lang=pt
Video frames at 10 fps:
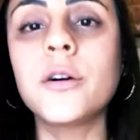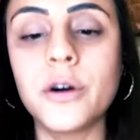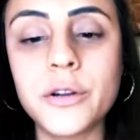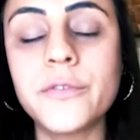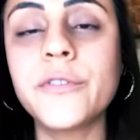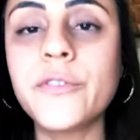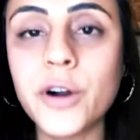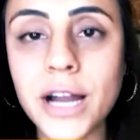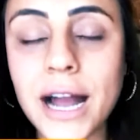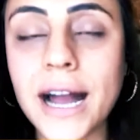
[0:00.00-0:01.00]
Agora eu vou
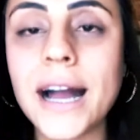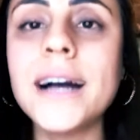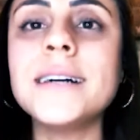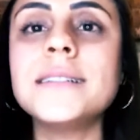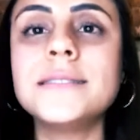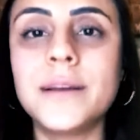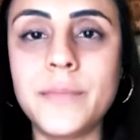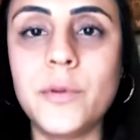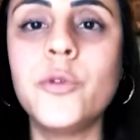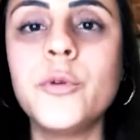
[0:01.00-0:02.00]
focar
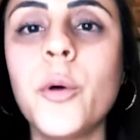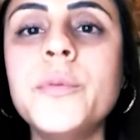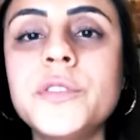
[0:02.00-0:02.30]
no meu